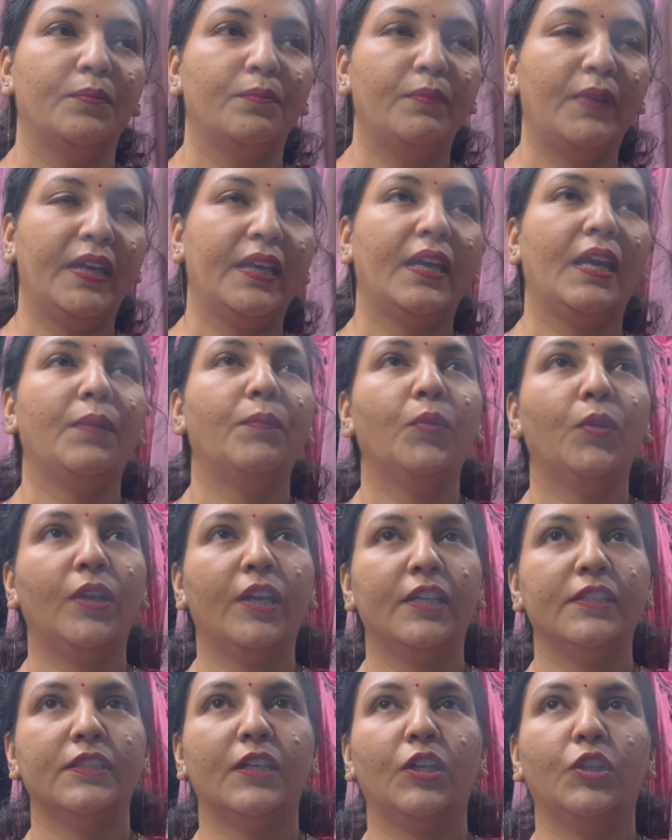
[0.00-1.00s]
मैं यही
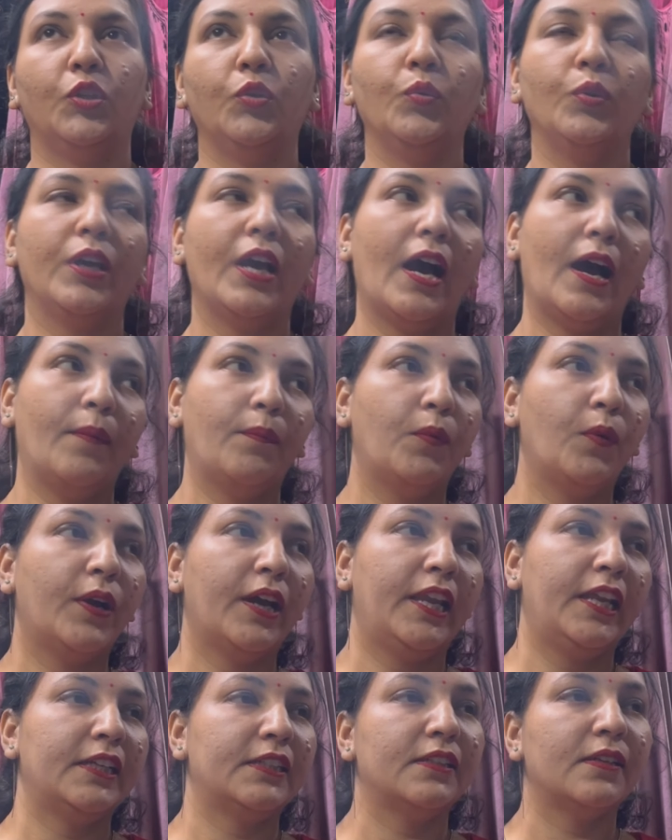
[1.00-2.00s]
बोलना चाहती हूँ कि आपको
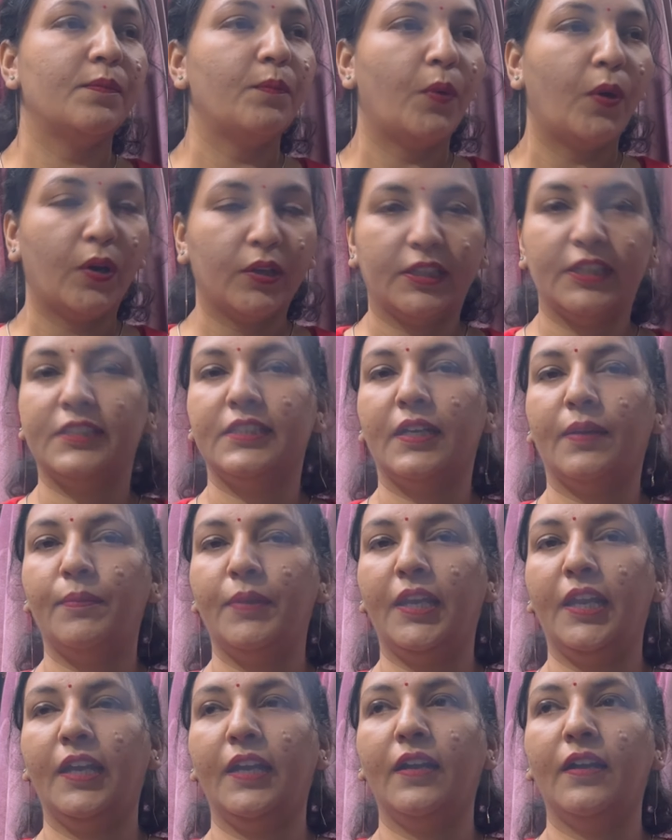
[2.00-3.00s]
कलेक्शन बहुत अच्छा
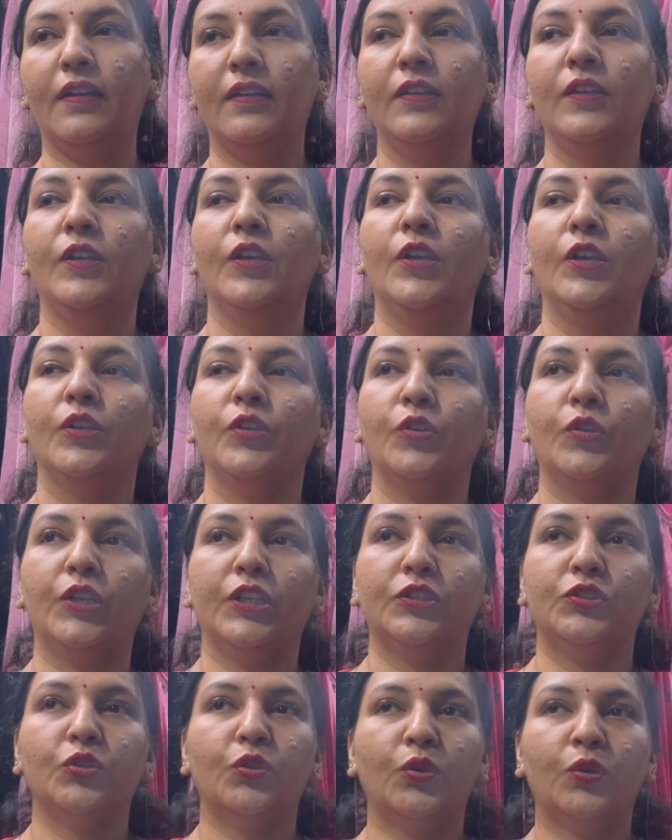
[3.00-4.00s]
मिलेगा
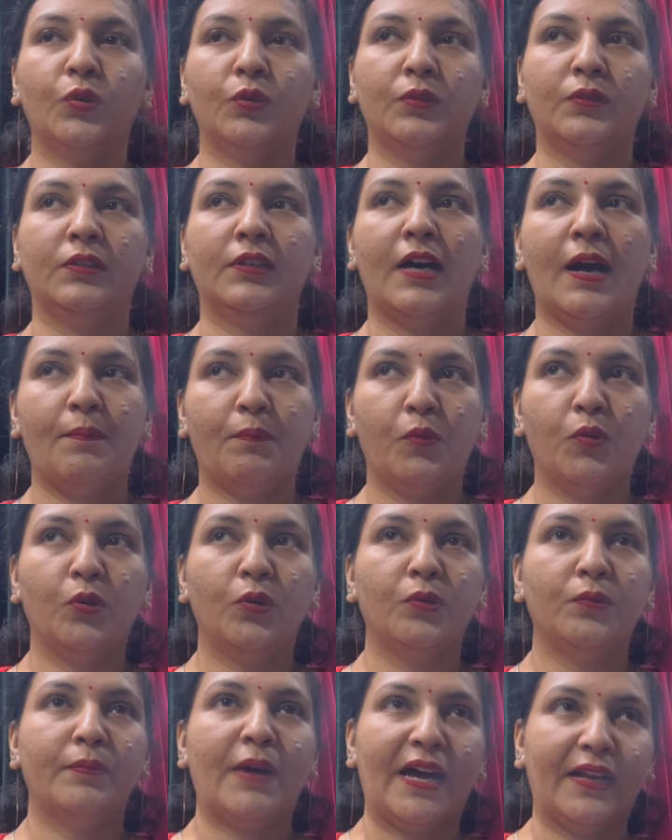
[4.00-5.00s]
क्योंकि जो
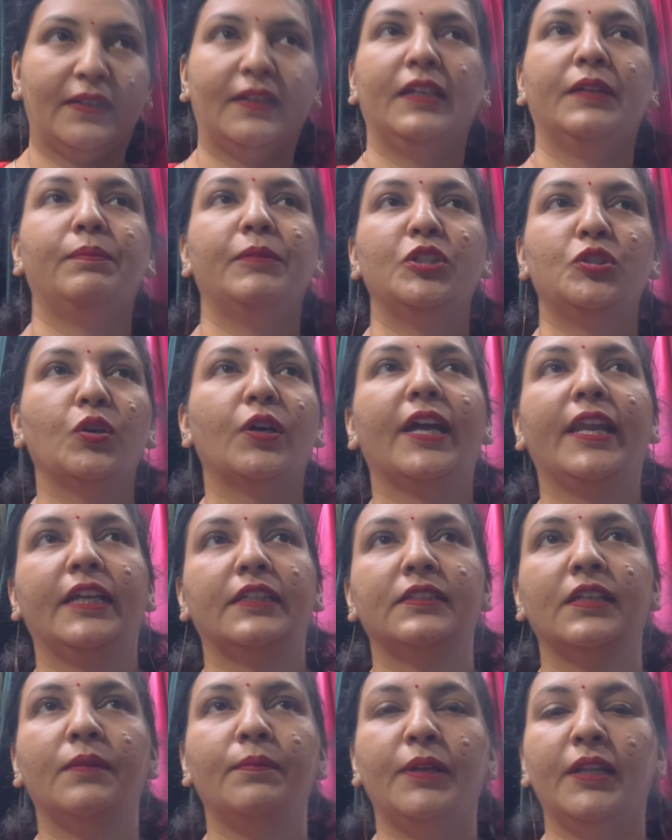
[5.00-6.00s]
आपको मार्केट में जो
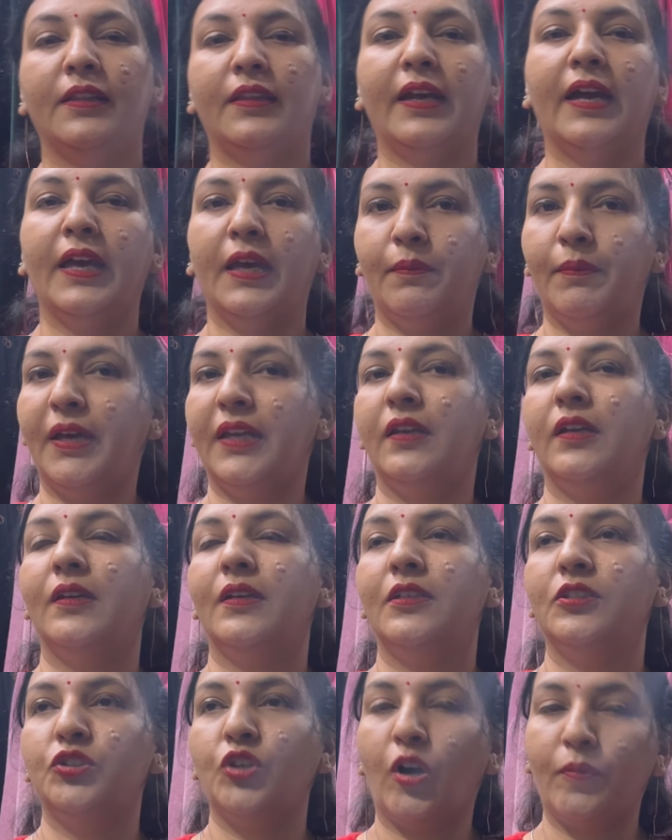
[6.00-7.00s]
कलेक्शन मिलता है मैंने
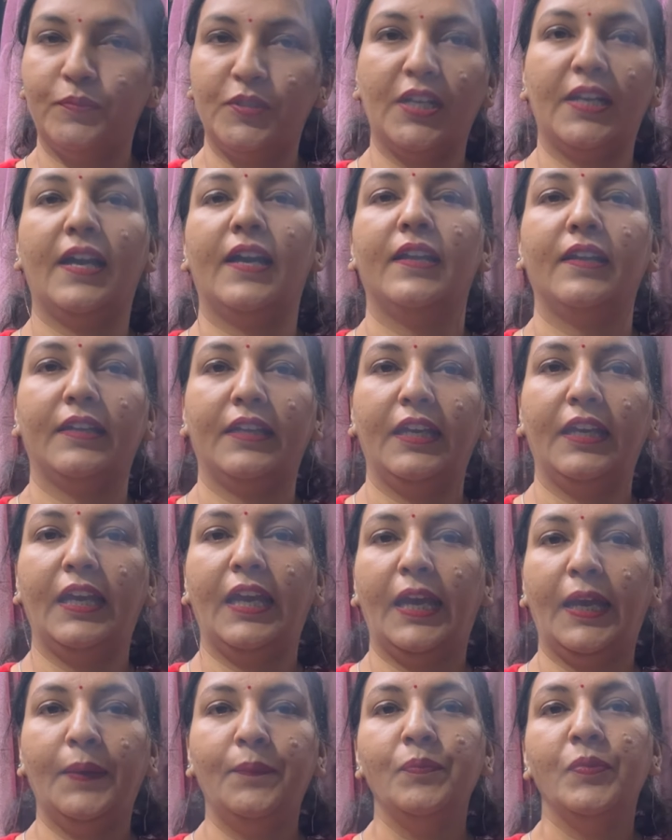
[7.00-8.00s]
शॉप चला रखी
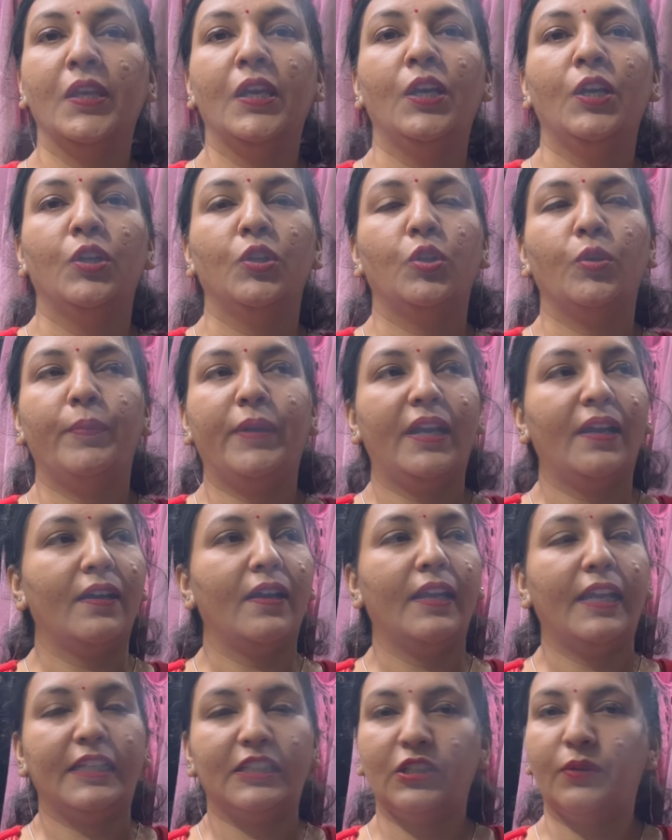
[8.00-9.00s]
है जी तो मेरा
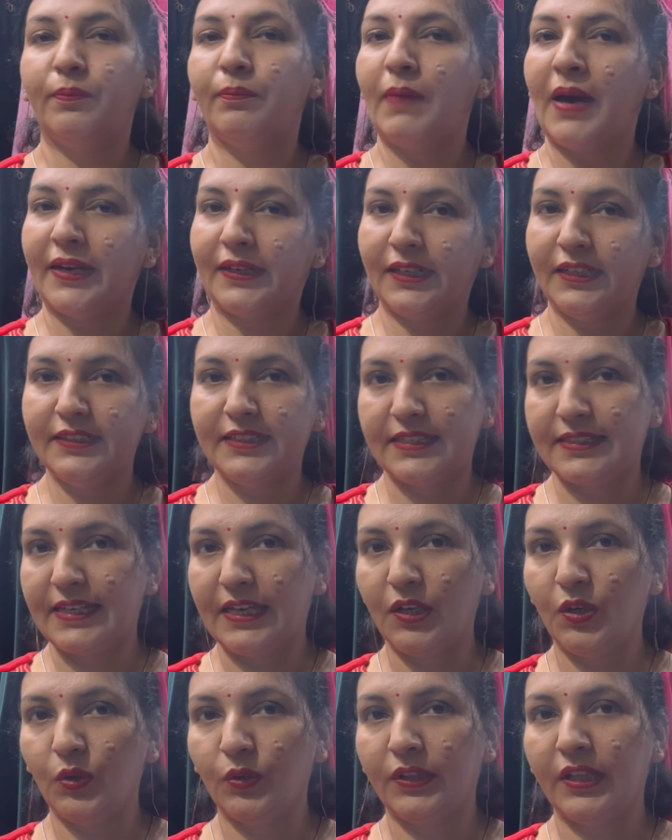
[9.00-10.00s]
कलेक्शन मार्केट जैसा
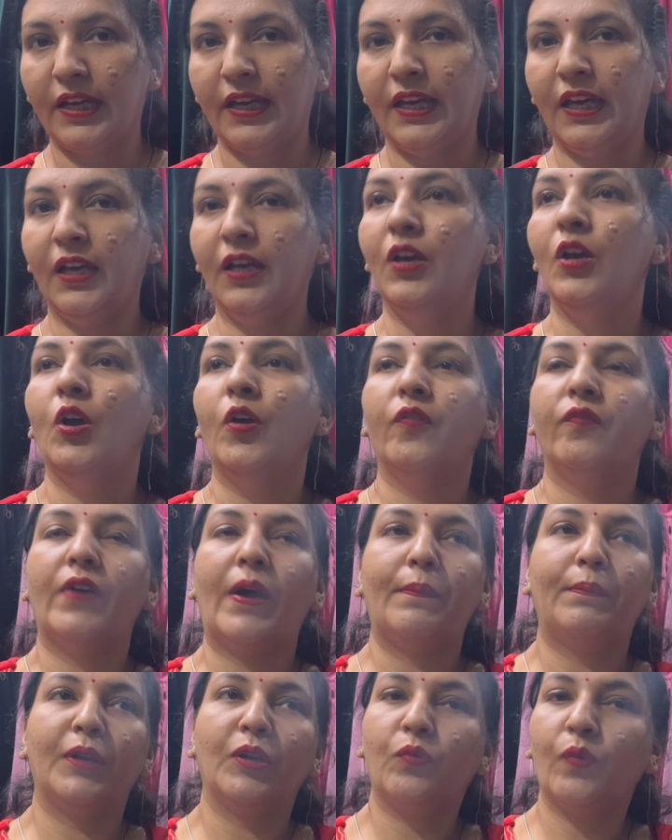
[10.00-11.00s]
ही होता है
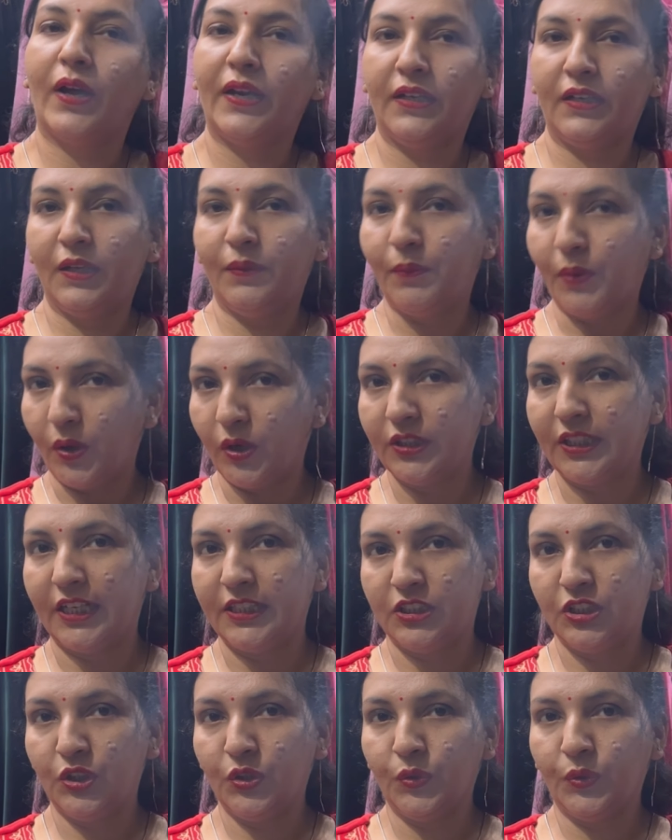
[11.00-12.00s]
फैब्रिक क्वालिटी बहुत
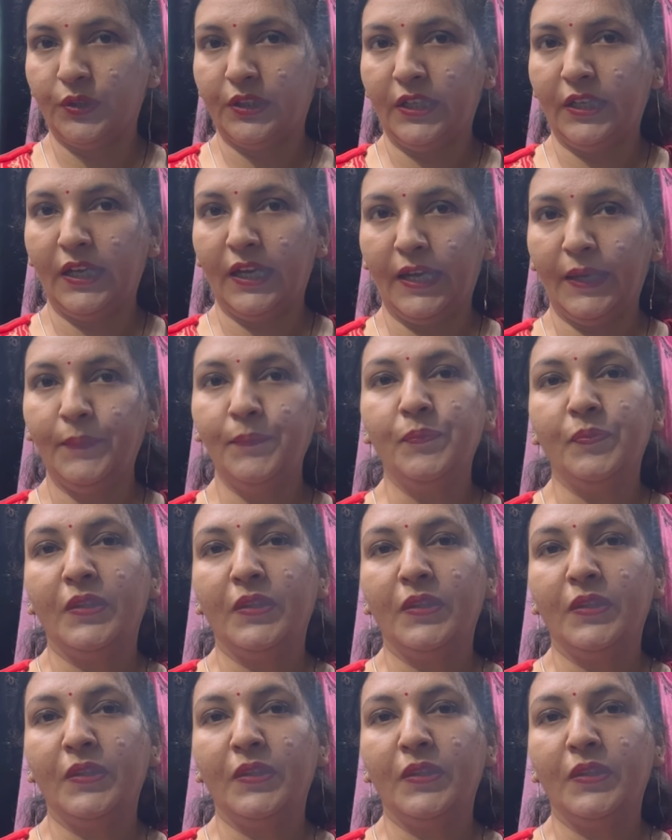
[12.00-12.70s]
अच्छी होती है